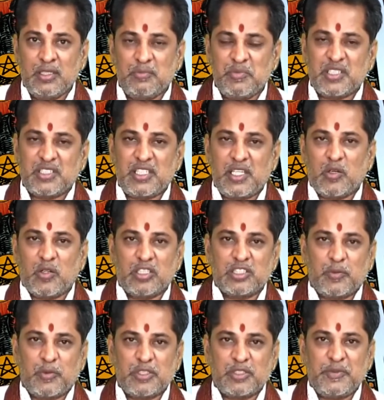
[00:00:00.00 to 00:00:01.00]
మీకు తెలియకుండా
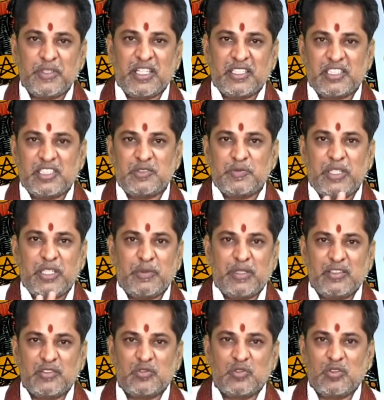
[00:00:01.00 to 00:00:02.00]
సపోర్ట్ చేసి మీ కష్టాన్ని
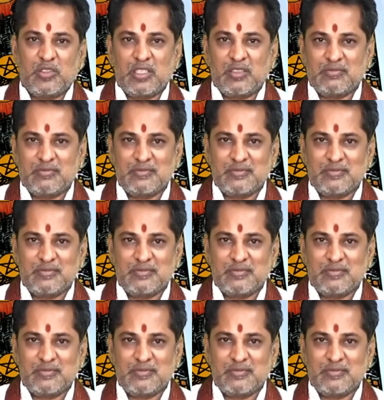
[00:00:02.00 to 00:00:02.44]
బయటపడేస్తూ ఉంటారు